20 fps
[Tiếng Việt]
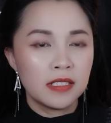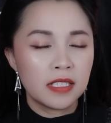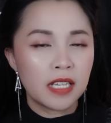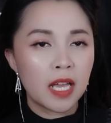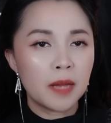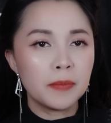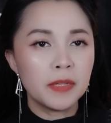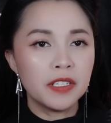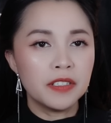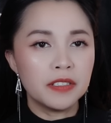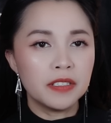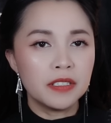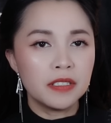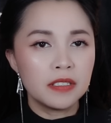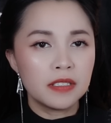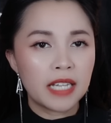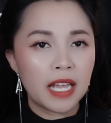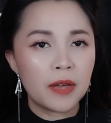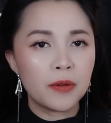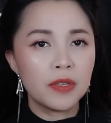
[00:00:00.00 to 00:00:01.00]
Thêm nữa,
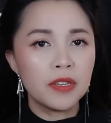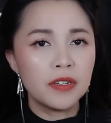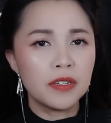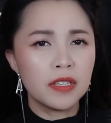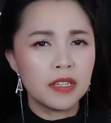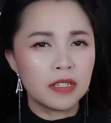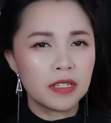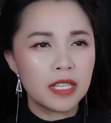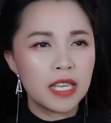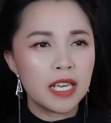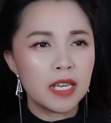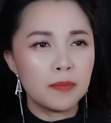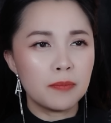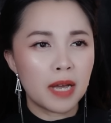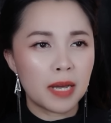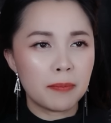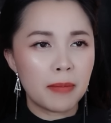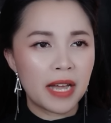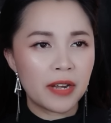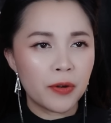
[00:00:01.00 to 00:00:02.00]
theo như những gì
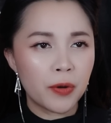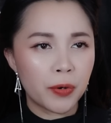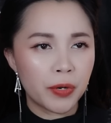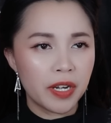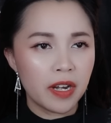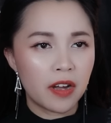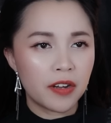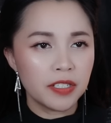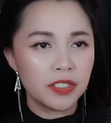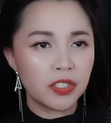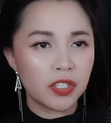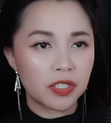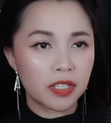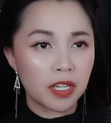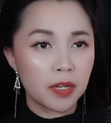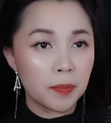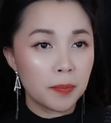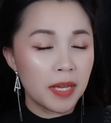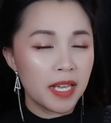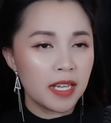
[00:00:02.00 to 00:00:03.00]
mà bà nội nói cho
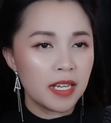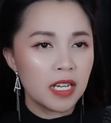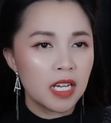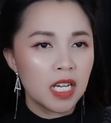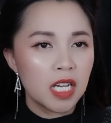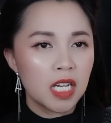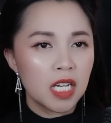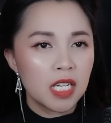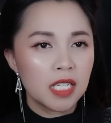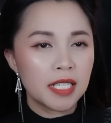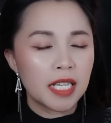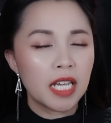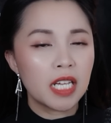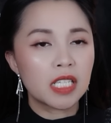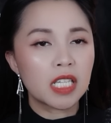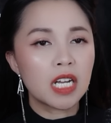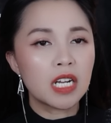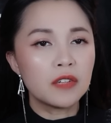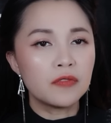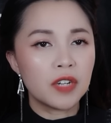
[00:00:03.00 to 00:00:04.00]
Tân biết, thì
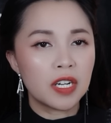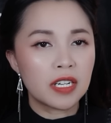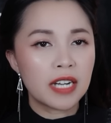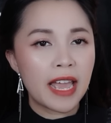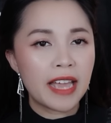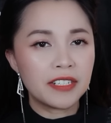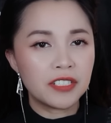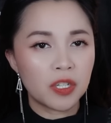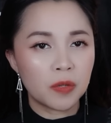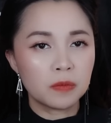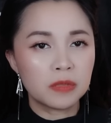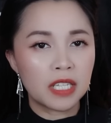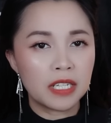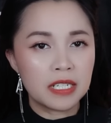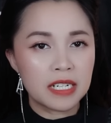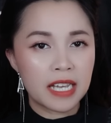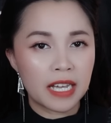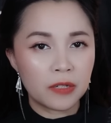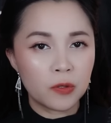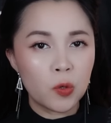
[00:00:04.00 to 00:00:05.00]
Tân vẫn đang trong
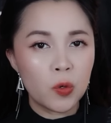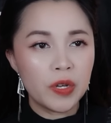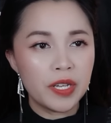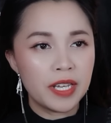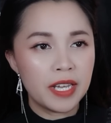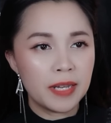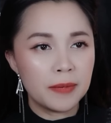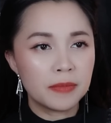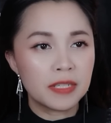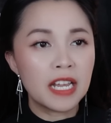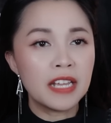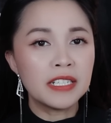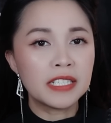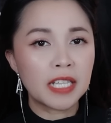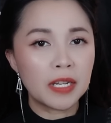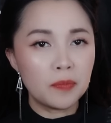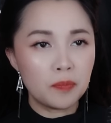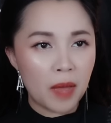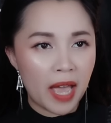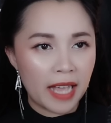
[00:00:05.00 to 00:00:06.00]
tình cảnh nguy hiểm đến
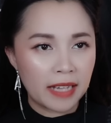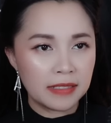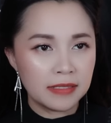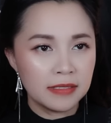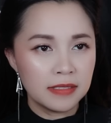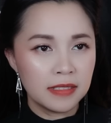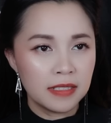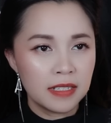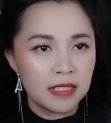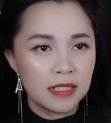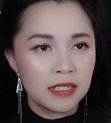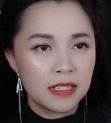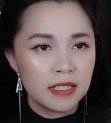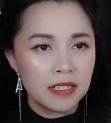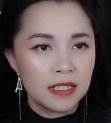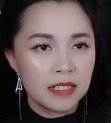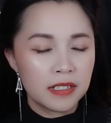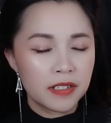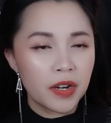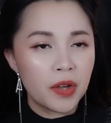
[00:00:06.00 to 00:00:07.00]
tính mạng.
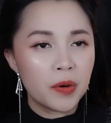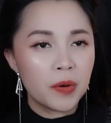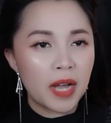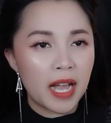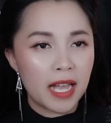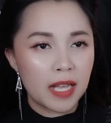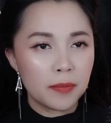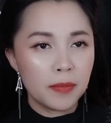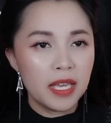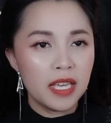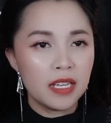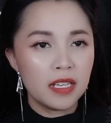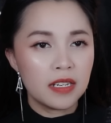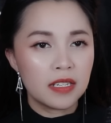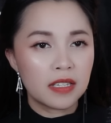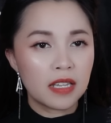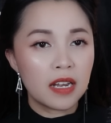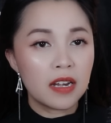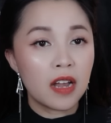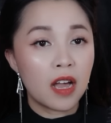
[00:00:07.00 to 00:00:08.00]
Đâu ai biết
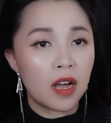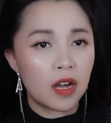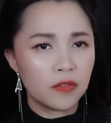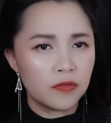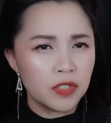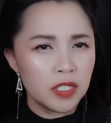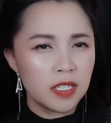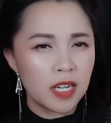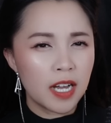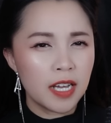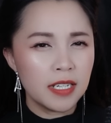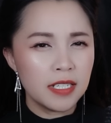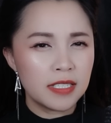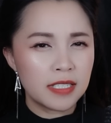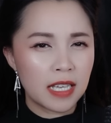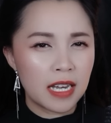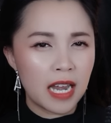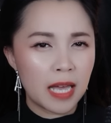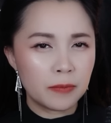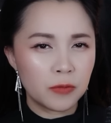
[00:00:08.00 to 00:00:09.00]
tên họ Vương ý
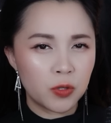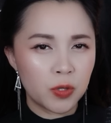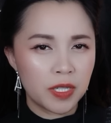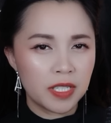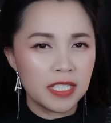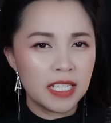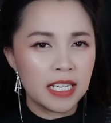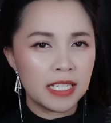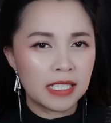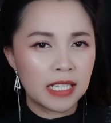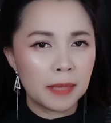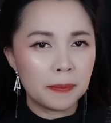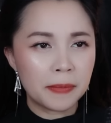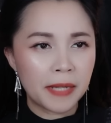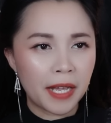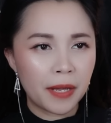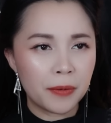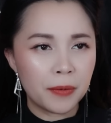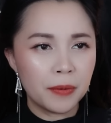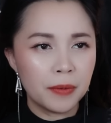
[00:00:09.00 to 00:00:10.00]
sẽ làm chuyện gì tiếp
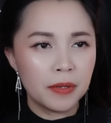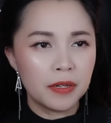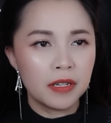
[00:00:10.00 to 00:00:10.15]
theo